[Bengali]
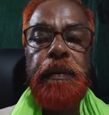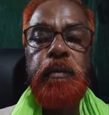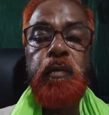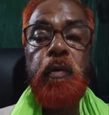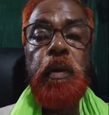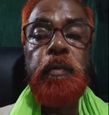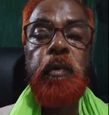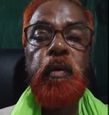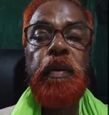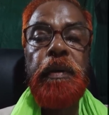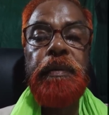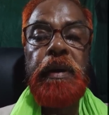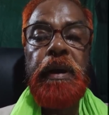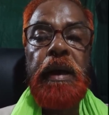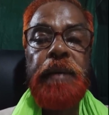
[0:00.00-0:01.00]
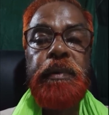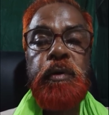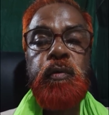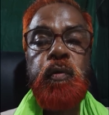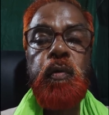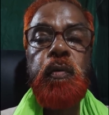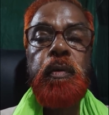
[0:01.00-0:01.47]
তুলনামূলকভাবে আপনার
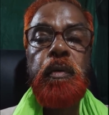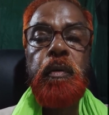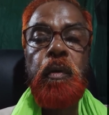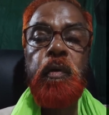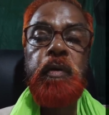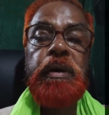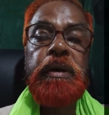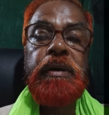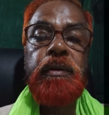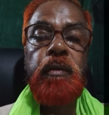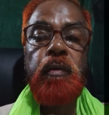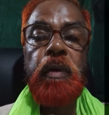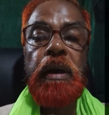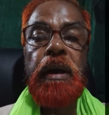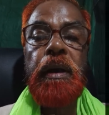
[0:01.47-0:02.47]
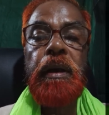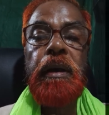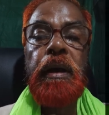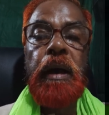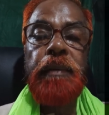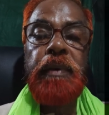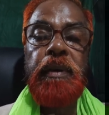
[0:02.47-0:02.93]
চোখ অন্যদের তুলনায়
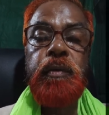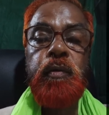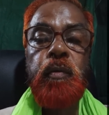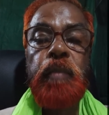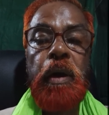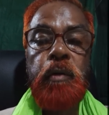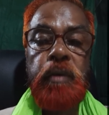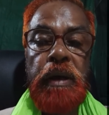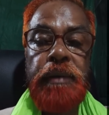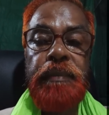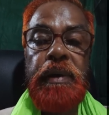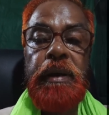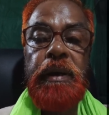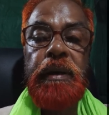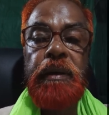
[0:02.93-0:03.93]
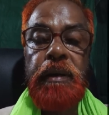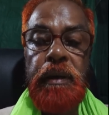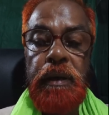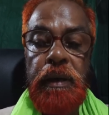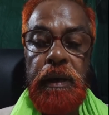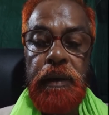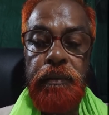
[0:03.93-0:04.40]
আপনার চোখ ভালো থাকবে
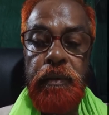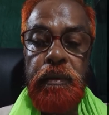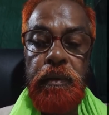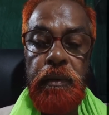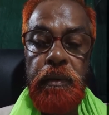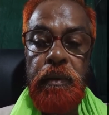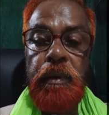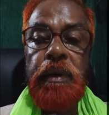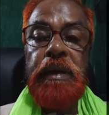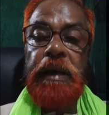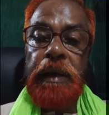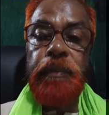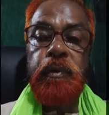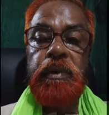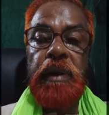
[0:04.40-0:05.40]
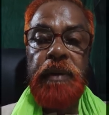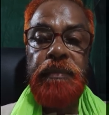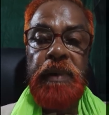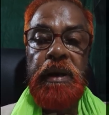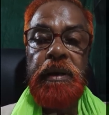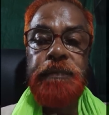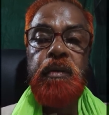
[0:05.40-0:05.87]
এবং নিরাপদ
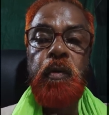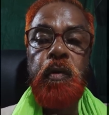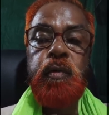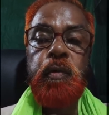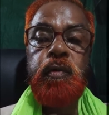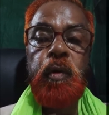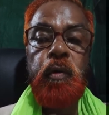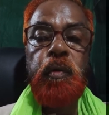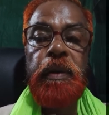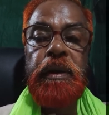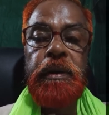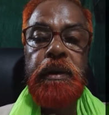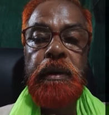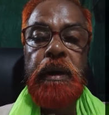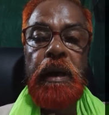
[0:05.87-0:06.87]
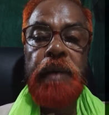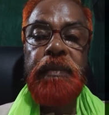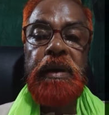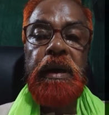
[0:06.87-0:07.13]
থাকবে তো অসংখ্য ধন্যবাদ আমি